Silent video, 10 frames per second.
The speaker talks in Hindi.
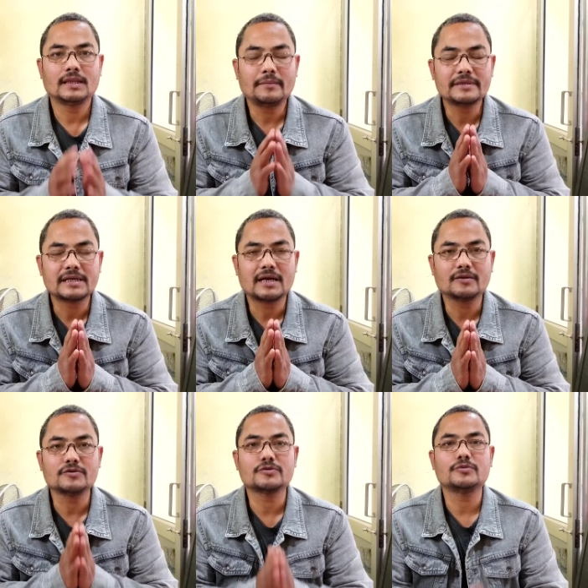
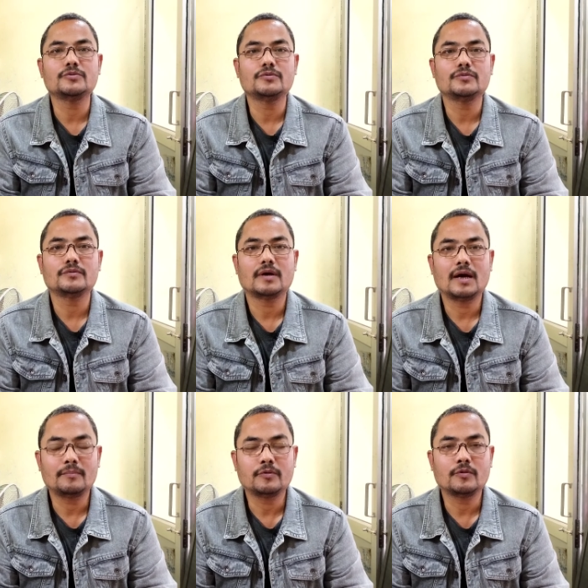नमस्कार दोस्तों
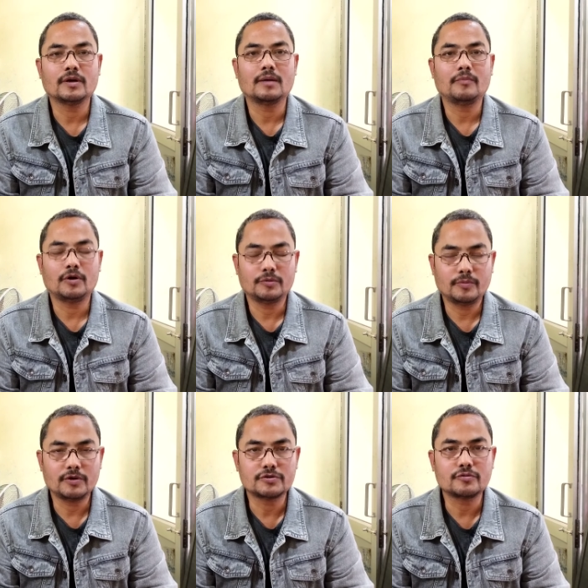आप लोगों का बहुत
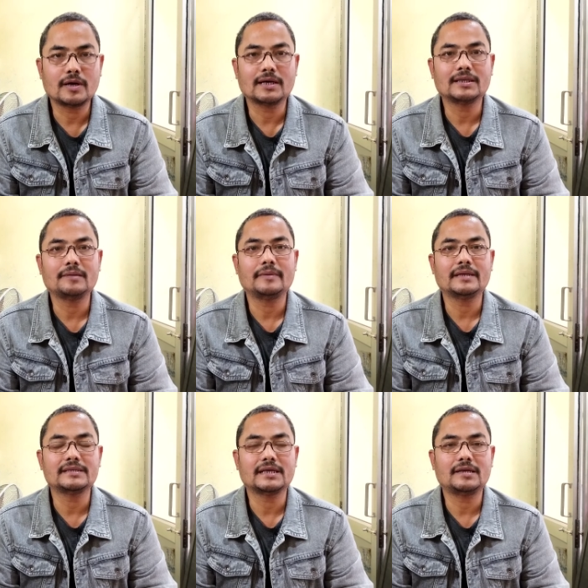बहुत स्वागत है
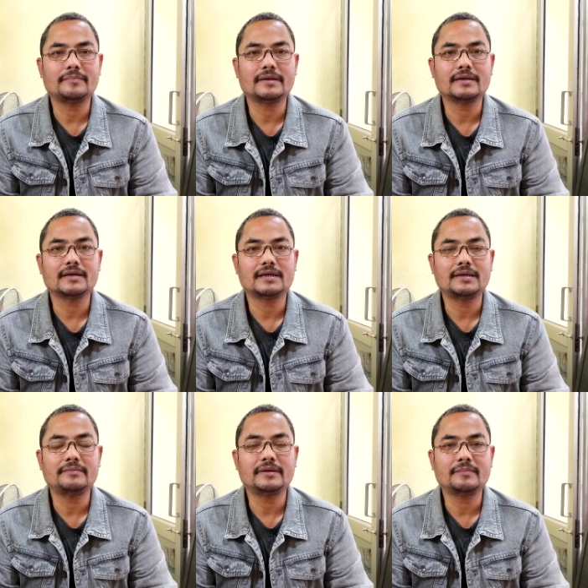मेरे चैनल पर
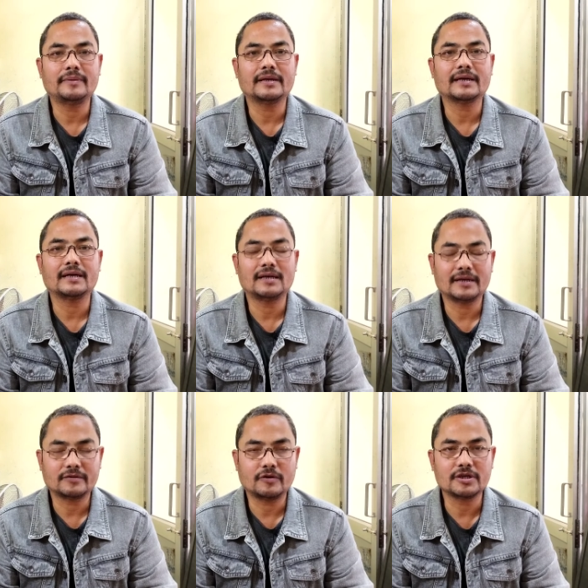टीवी रिपेयर एंड
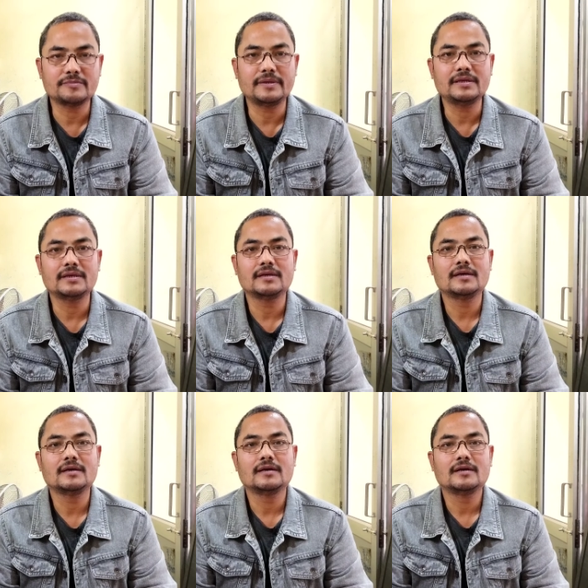इलेक्ट्रॉनिक्स में
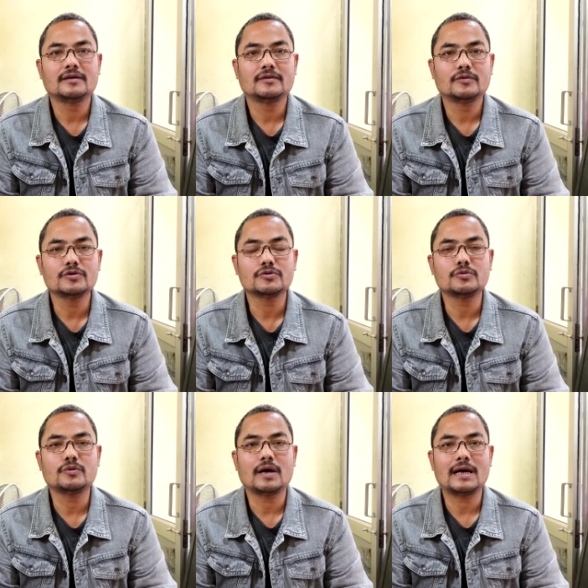
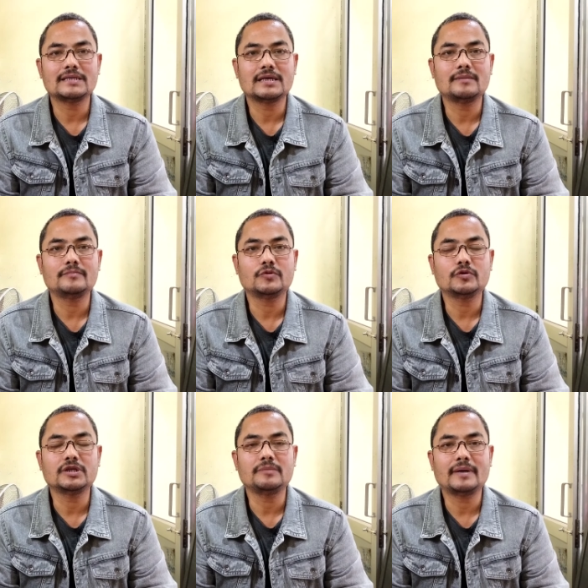दोस्तों आज हम
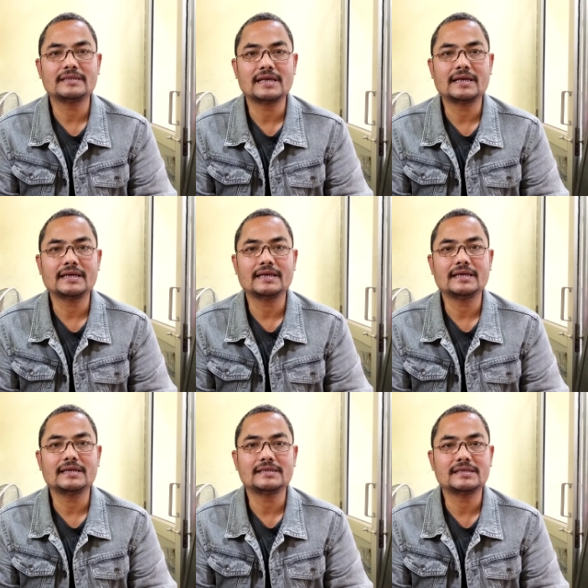दो तीन बात
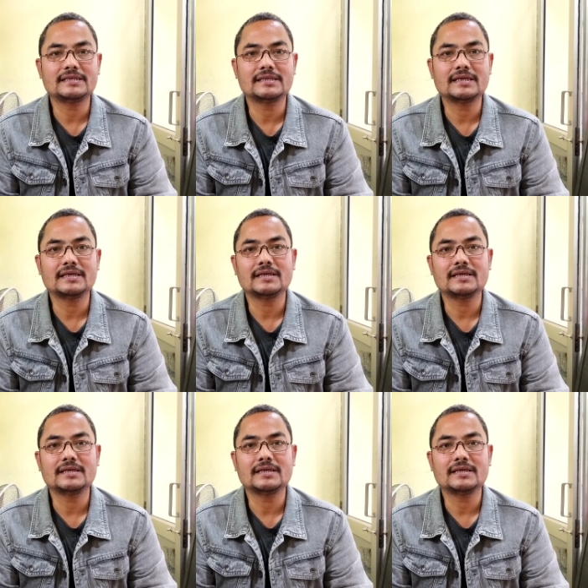जानेंगे जिससे